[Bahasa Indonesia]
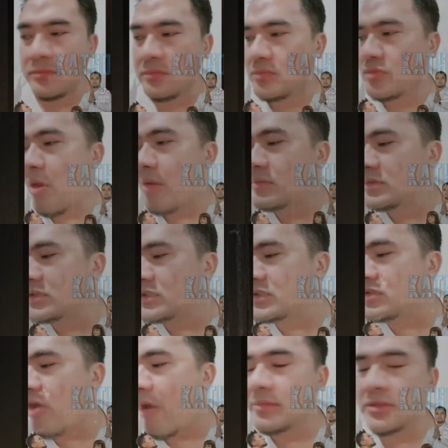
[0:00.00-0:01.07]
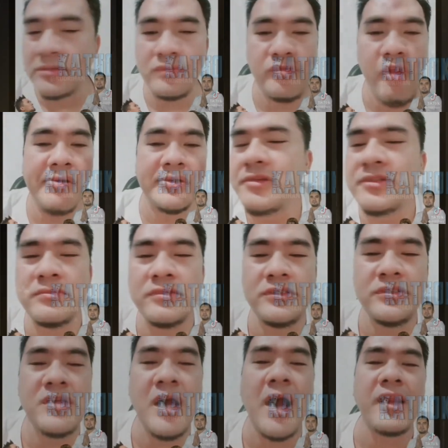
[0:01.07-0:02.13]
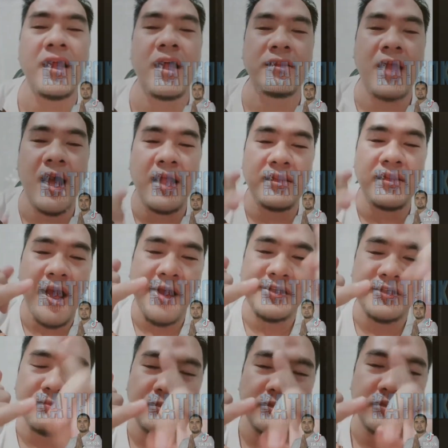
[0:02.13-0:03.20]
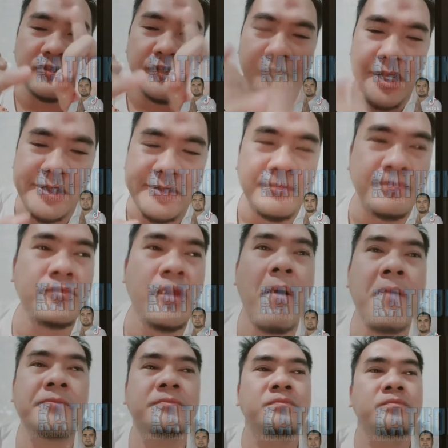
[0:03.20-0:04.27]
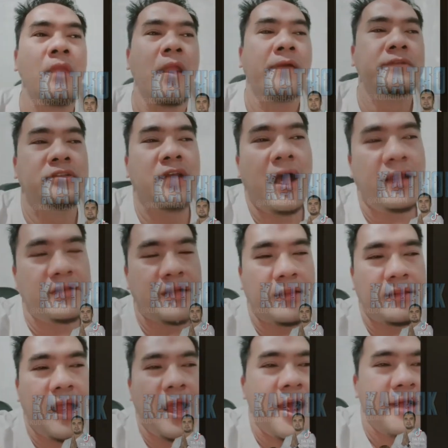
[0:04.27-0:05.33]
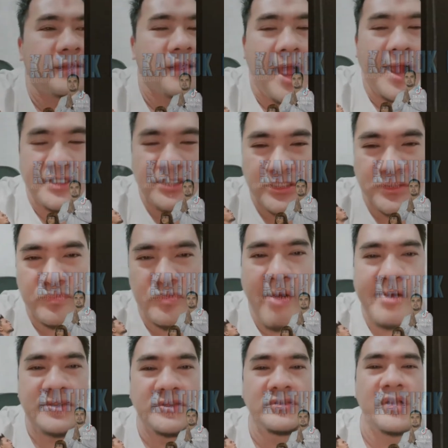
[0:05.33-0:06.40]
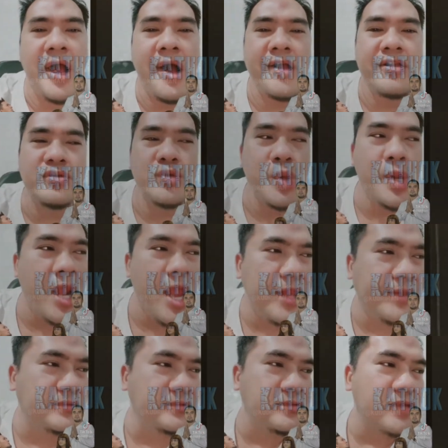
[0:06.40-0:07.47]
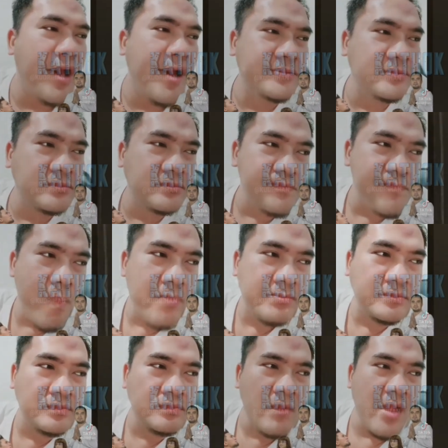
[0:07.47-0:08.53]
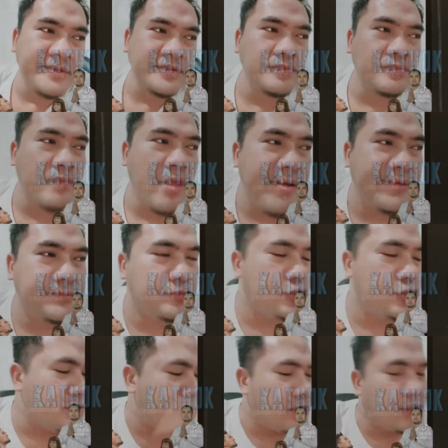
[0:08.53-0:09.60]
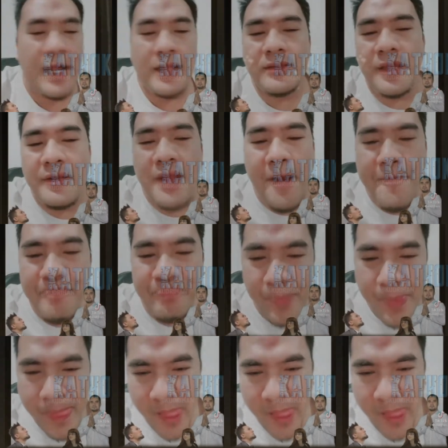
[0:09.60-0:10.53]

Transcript: hmm memang jangan mungkin jangan ngata-ngatain fisik jangan ngata-ngatain jangan julid jangan pokoknya jangan ngata-ngatain dah